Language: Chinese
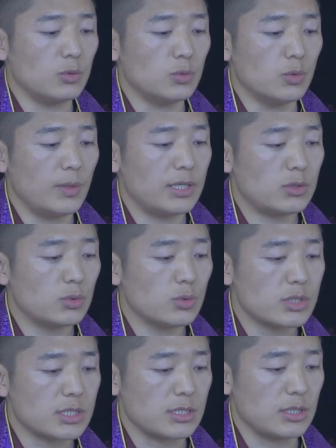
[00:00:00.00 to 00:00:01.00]
五位祖
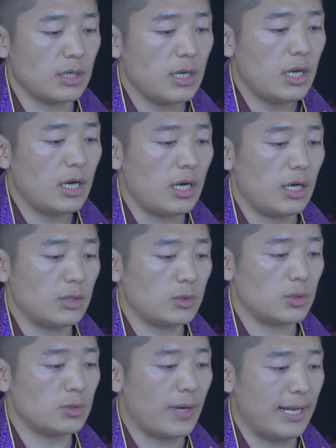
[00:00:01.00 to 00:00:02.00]
师啊
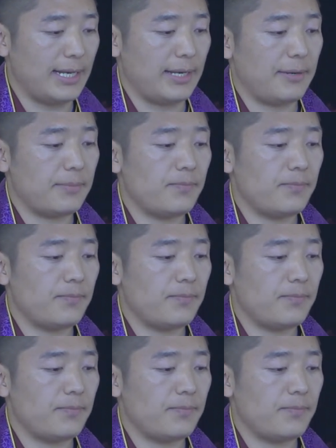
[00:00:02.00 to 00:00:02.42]
所传领。